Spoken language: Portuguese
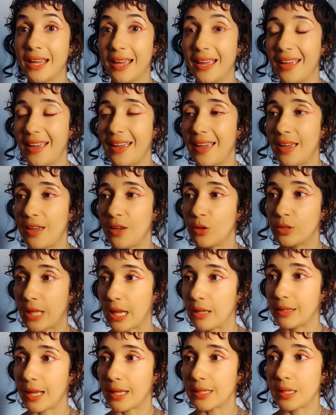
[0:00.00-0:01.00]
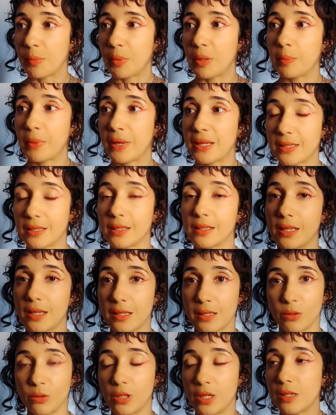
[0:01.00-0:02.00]
é, eu tenho que estar tá sempre prestando
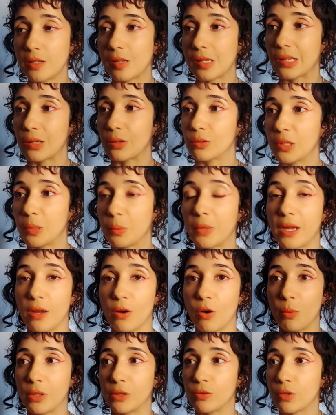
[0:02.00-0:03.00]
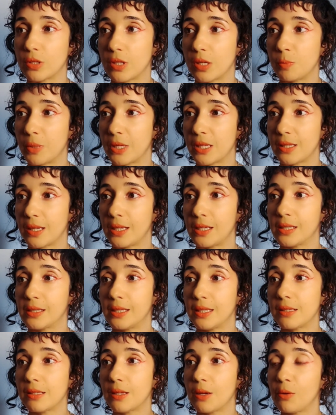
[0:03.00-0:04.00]
atenção nisso, então também recomendo vocês prestarem
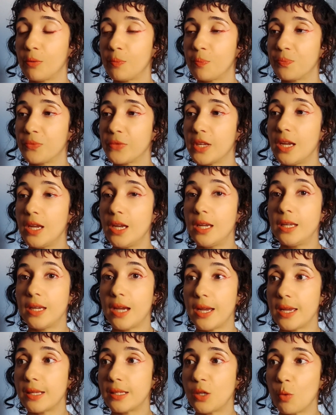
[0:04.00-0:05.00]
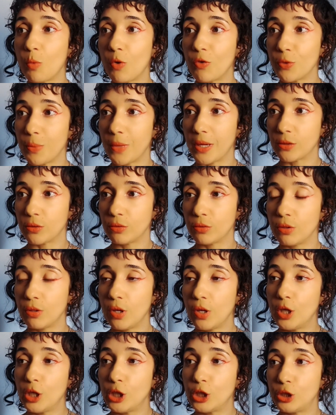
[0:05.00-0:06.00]
atenção. E aí esse é o movimento
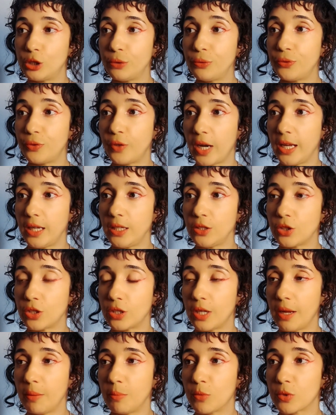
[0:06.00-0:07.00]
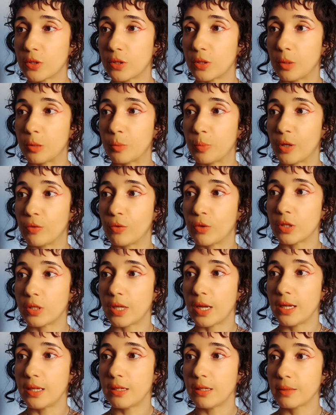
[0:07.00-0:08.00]
de frente, né, mostrando para
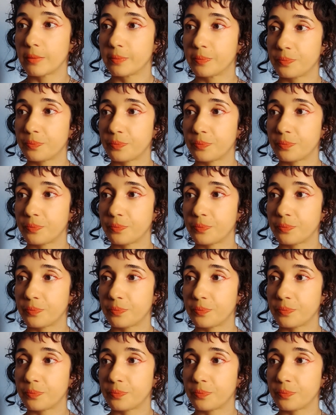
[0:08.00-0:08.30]
vocês